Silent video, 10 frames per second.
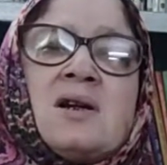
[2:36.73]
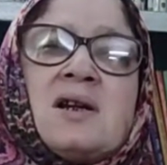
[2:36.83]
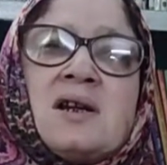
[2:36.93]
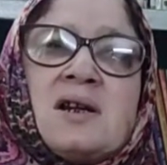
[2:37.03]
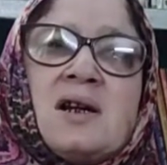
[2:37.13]

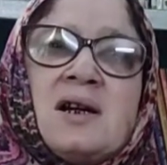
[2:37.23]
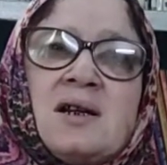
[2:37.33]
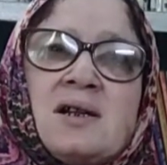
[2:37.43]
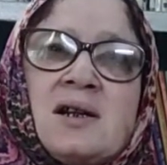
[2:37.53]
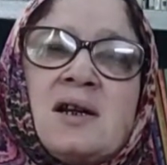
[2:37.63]
শেষে
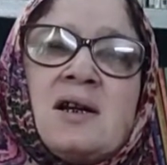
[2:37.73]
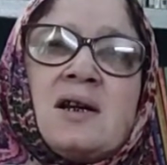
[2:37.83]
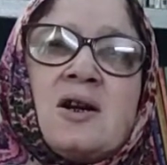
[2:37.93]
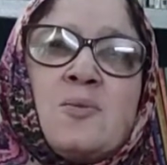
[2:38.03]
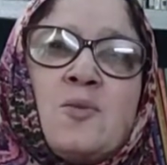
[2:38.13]

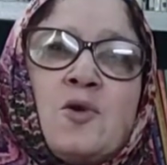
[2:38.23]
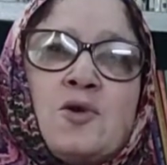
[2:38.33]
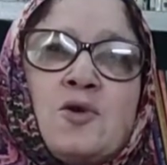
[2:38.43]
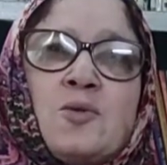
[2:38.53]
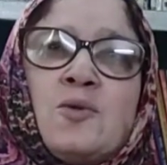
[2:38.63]
ছেলেটার
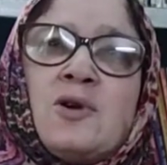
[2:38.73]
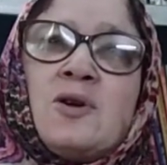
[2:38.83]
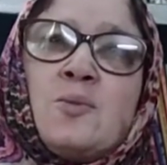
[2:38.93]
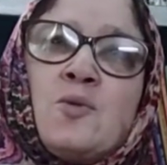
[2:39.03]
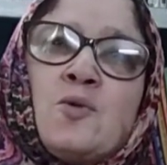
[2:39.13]
পদ্ম
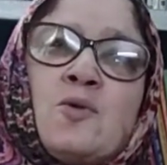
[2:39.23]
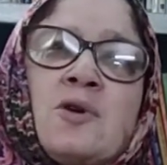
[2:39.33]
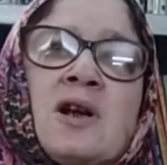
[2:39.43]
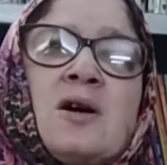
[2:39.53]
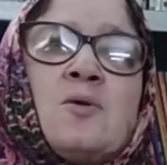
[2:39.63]
ফুলের
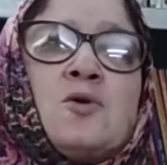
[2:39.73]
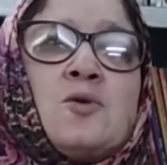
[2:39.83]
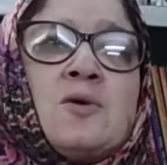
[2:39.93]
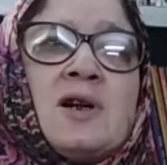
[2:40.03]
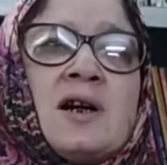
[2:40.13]
পুকুরটাও
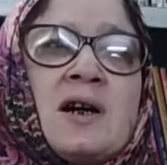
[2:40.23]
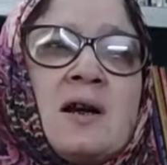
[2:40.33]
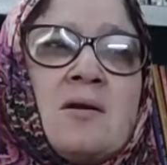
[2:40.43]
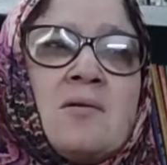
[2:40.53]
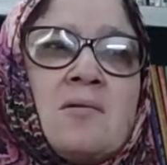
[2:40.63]
শুকিয়ে
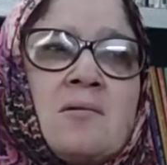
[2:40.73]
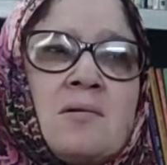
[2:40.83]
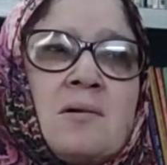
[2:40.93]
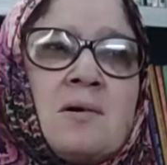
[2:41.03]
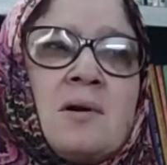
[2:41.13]
গেল
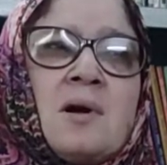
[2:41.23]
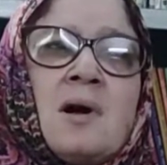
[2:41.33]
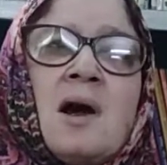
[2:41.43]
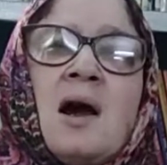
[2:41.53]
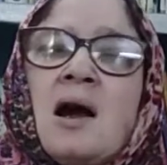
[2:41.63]

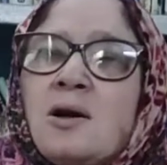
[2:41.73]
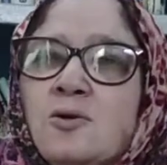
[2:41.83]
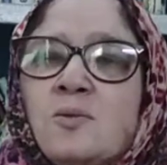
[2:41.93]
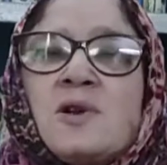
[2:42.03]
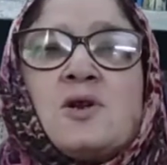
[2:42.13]
আর
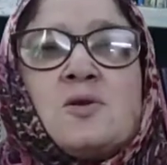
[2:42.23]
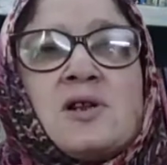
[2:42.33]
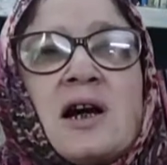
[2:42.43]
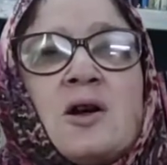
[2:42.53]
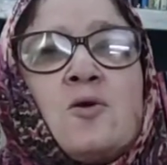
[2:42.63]
তোমরা তো
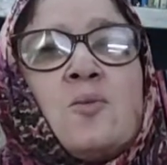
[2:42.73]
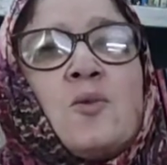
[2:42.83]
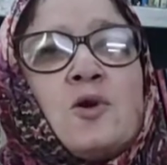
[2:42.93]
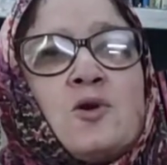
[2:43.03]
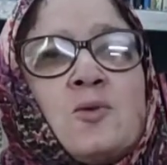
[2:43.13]
জানো
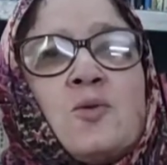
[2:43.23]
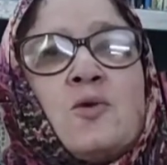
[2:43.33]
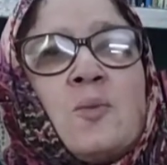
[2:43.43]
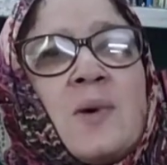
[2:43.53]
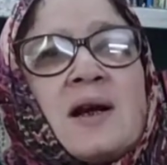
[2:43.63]
পদ্ম
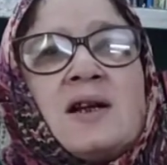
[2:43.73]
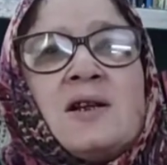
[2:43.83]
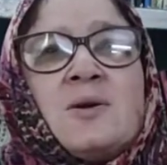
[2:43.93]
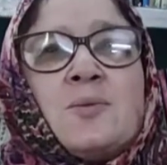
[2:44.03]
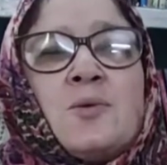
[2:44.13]
ফুল
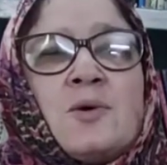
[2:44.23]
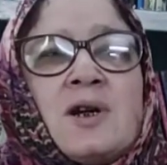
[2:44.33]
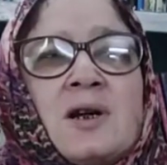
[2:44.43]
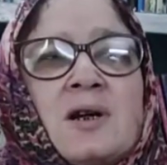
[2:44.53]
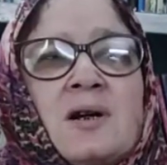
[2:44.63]
পানিতে
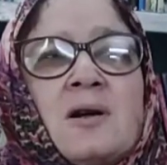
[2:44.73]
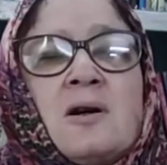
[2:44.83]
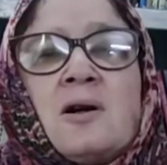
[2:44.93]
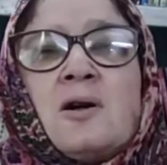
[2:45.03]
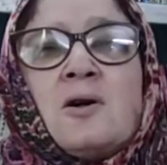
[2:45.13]
ফুটে
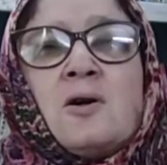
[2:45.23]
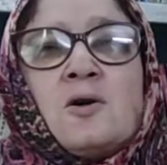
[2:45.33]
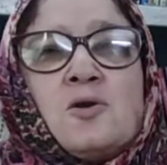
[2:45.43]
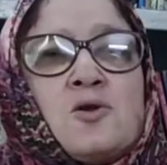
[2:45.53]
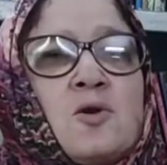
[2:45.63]

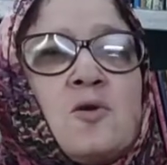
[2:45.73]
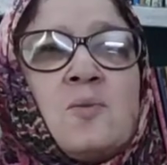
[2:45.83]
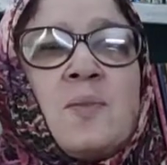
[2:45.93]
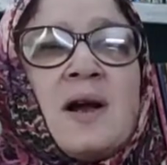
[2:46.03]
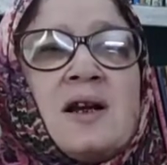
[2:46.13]
যখন
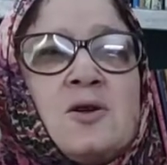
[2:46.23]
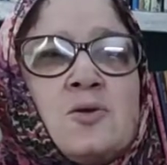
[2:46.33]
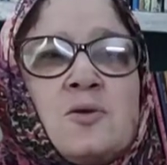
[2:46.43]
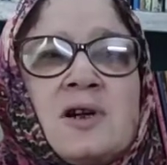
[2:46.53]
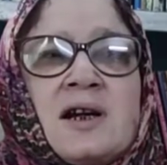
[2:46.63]
পানি
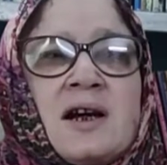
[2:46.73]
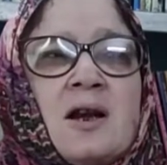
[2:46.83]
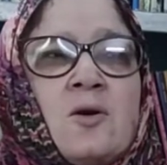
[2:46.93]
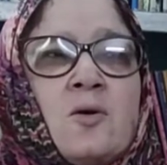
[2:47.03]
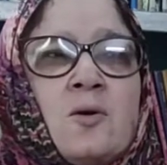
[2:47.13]
শুকিয়ে
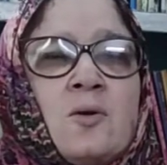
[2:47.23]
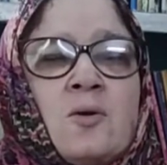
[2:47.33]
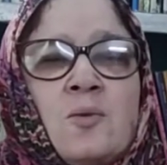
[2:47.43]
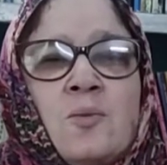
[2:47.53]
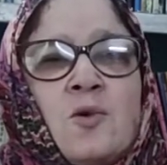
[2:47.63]
গেল
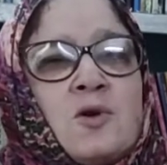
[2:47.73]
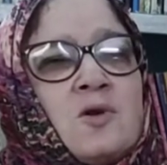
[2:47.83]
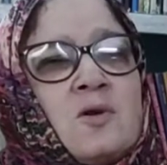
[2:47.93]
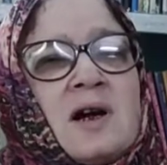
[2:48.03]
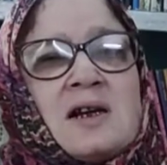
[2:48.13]

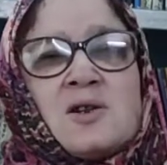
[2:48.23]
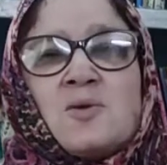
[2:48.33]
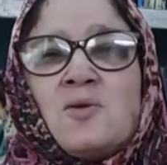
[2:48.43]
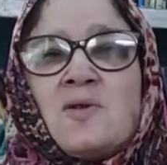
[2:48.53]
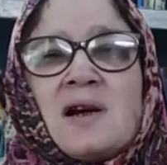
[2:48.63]
পদ্ম
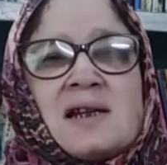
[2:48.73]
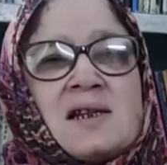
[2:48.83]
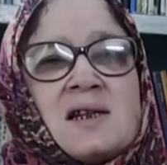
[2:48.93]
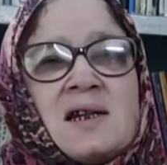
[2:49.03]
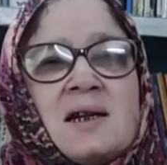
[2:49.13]
গাছগুলো
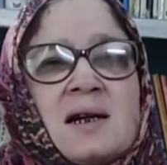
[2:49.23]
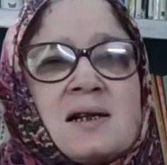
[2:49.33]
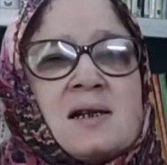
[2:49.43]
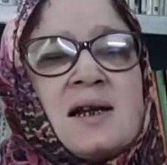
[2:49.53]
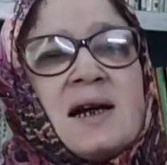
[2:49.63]
আস্তে
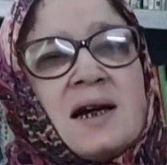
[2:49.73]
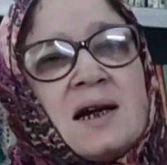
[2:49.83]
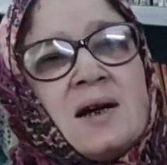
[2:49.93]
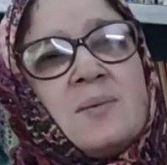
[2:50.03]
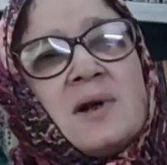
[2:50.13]
আস্তে
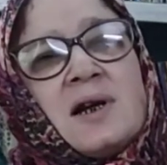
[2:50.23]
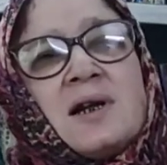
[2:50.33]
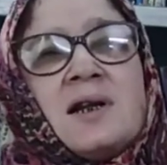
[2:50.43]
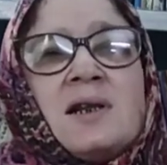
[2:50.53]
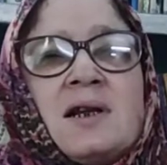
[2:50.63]
একেবারে
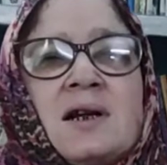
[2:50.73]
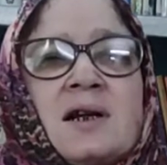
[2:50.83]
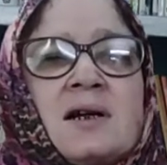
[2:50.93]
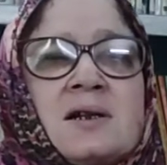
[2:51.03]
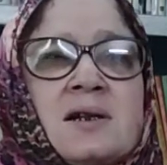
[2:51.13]
নেতিয়ে
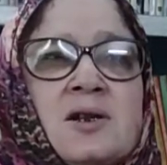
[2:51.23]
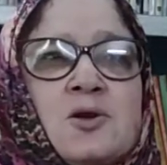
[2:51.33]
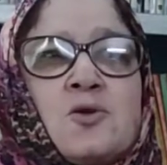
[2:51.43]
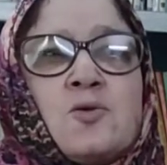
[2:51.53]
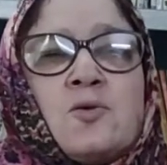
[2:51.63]
যেতে
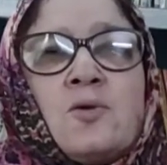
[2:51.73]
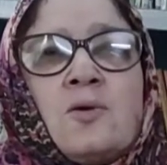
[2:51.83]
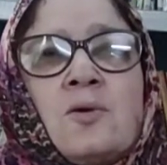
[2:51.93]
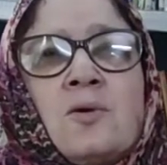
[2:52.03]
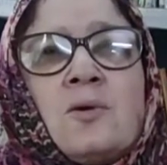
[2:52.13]
শুরু
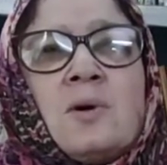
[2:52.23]
করলো